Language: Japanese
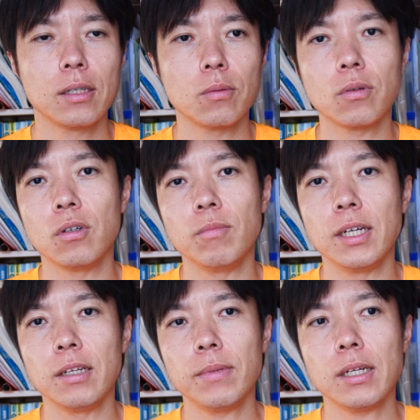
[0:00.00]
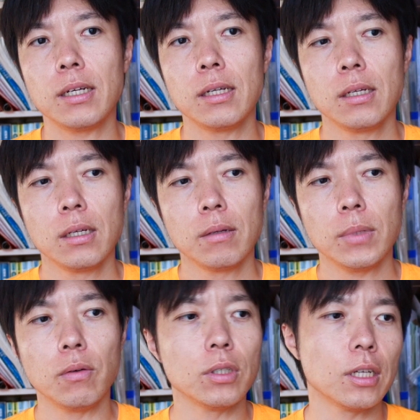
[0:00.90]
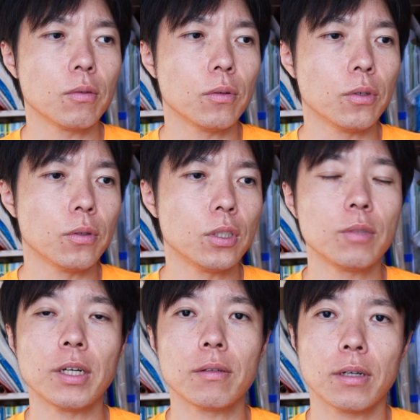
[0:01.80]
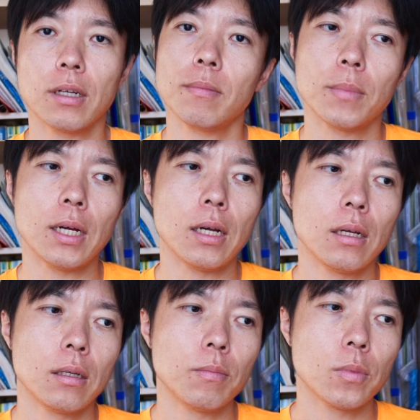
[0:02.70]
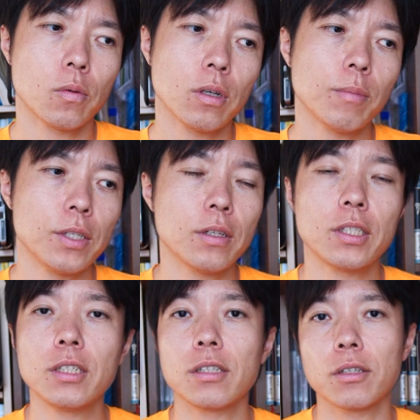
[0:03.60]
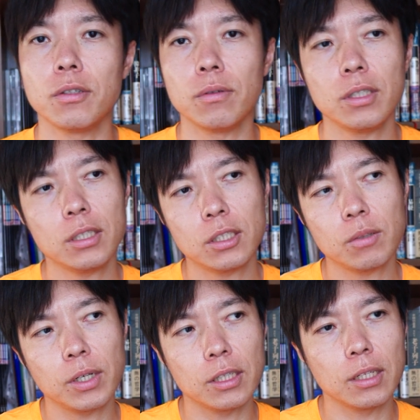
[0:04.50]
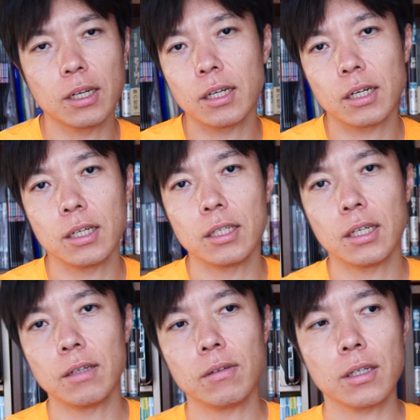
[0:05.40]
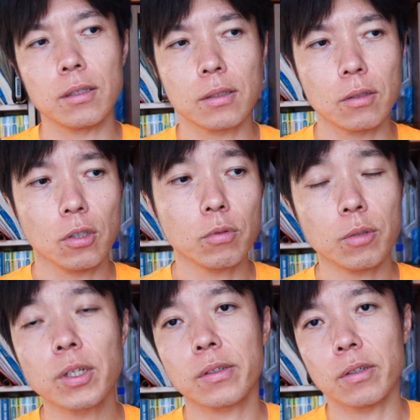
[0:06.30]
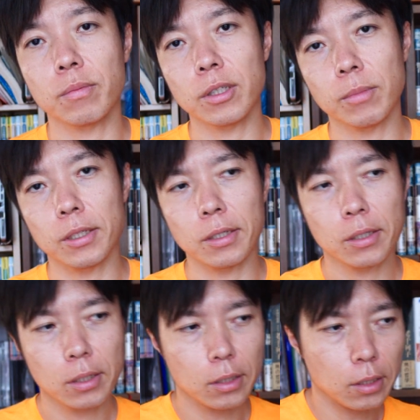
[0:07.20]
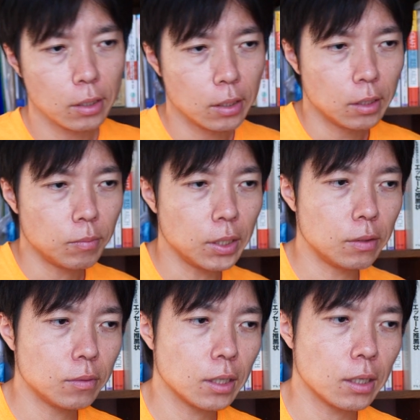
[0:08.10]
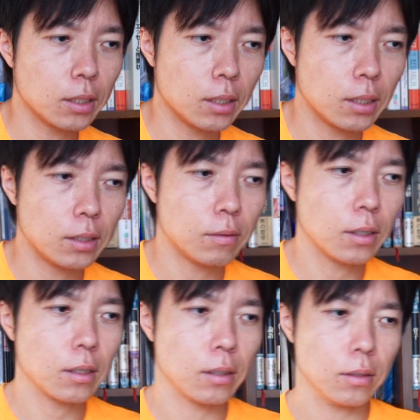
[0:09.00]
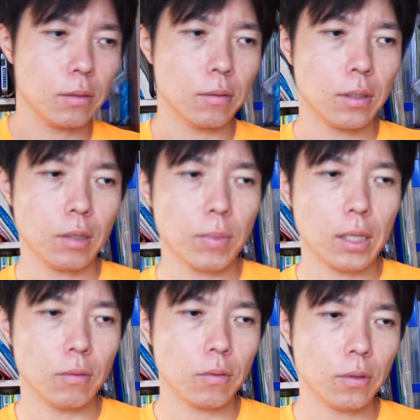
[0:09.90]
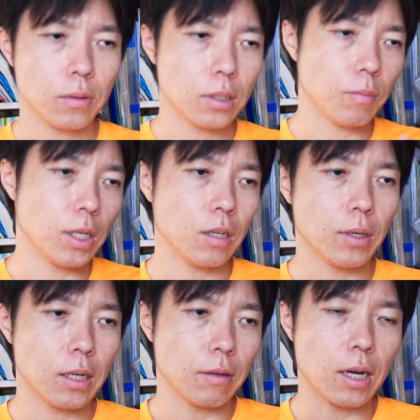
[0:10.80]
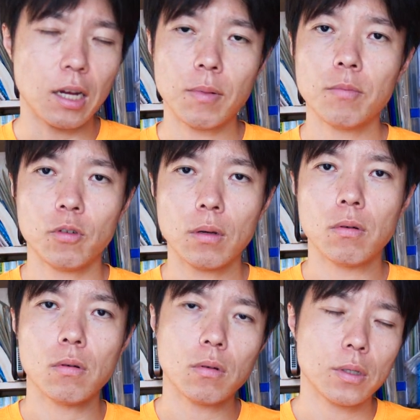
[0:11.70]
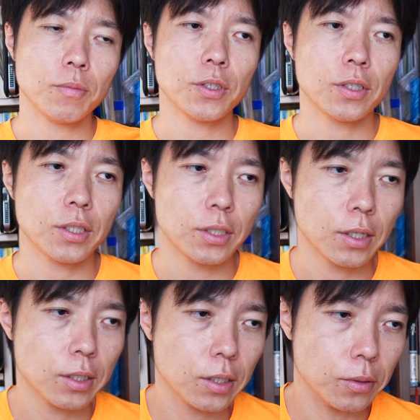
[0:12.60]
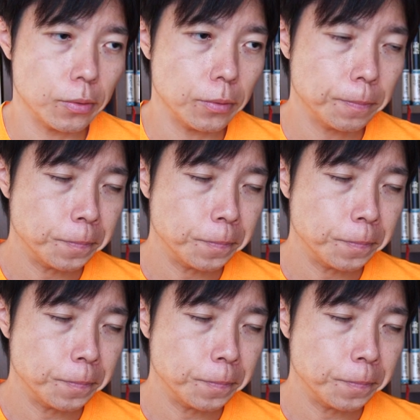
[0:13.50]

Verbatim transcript: ところもあれば、まあ、女の子4姉妹とかねまあこれは珍しいですけど4人姉妹ってなかなかいないわけですけどでもいますよ今ねまあいろんな家庭がいるわけですよでまあ能力差もあればあるいは幅もね方向性も全然違ったりする